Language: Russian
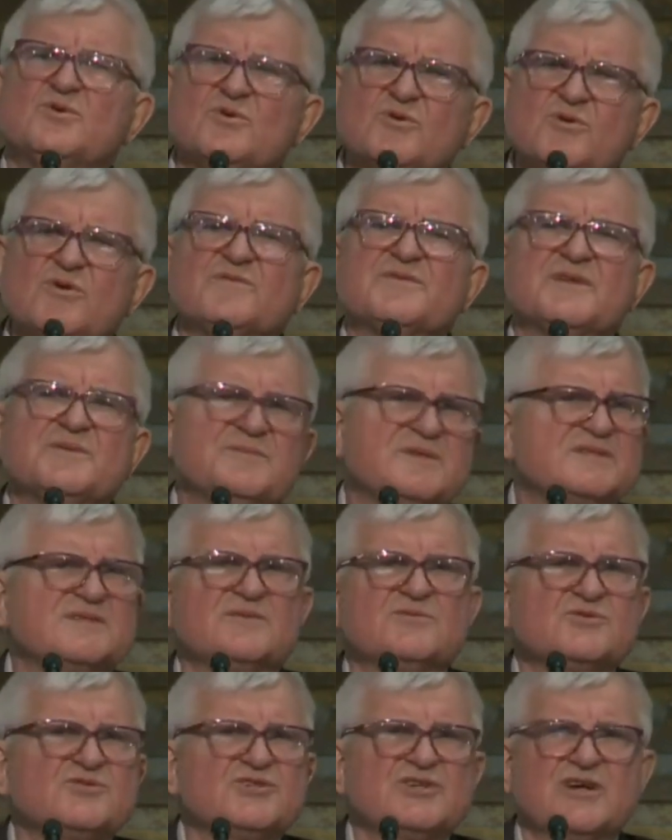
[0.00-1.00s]
духовным
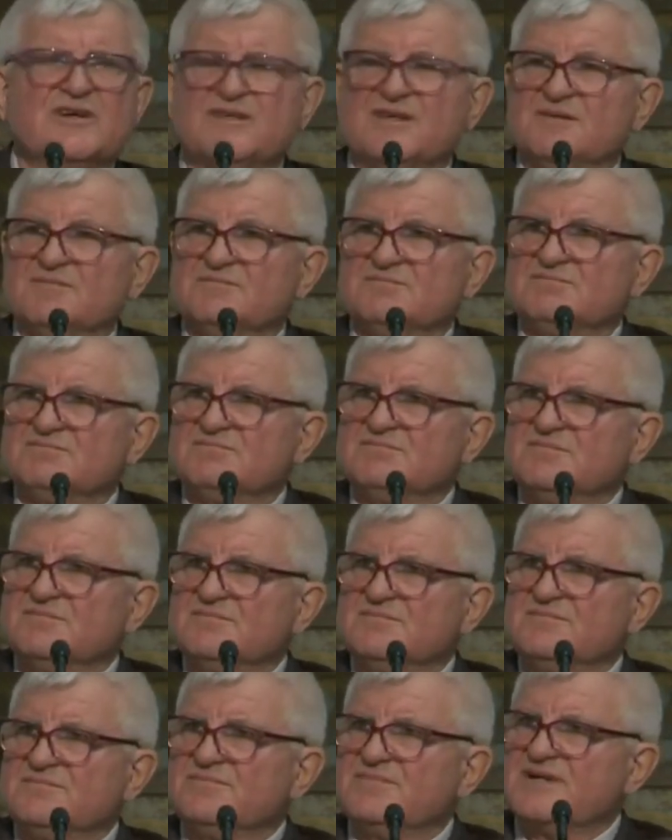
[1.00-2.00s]
искушениям,
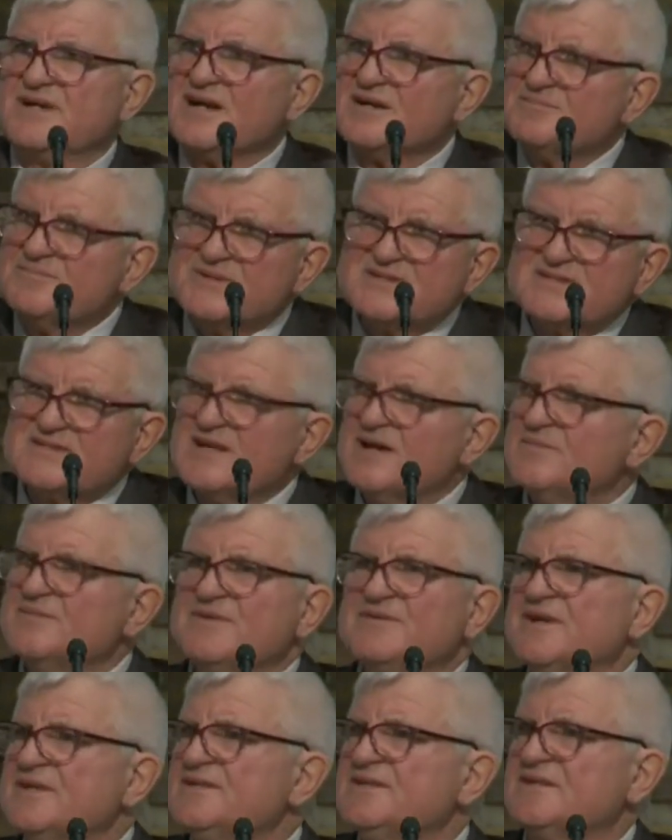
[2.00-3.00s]
как бы с
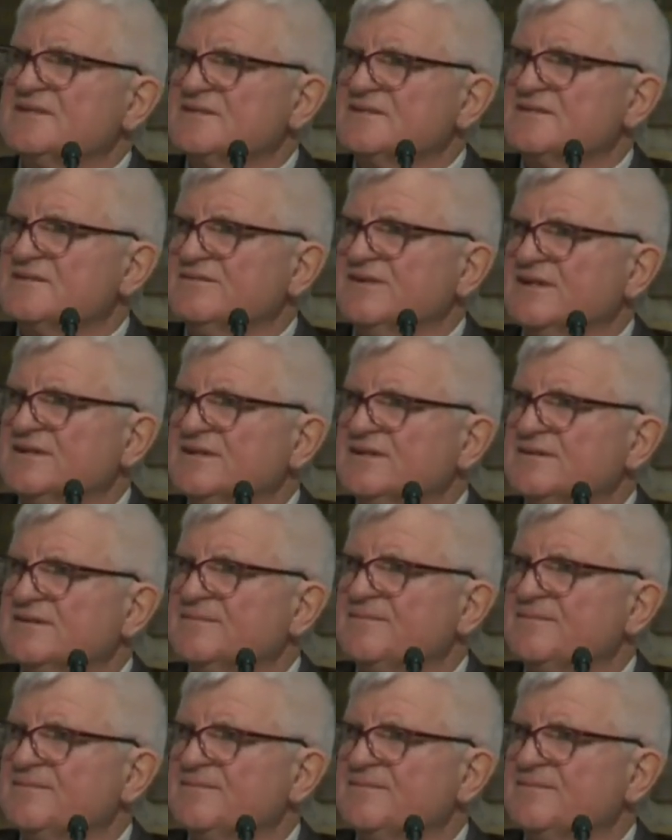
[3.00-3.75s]
самого детства.